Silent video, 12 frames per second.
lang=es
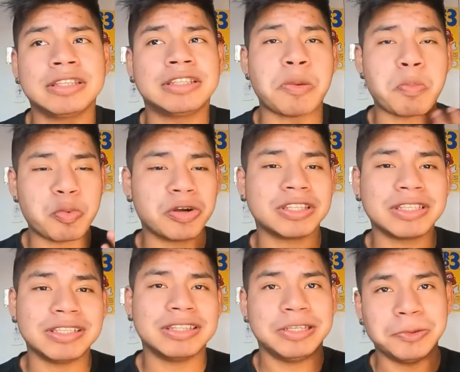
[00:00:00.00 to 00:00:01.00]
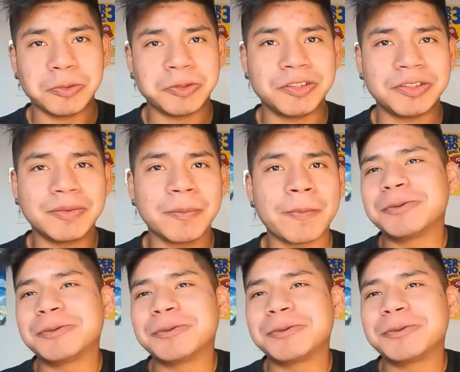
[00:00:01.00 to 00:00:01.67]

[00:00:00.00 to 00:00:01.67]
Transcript: de transporte y distribución,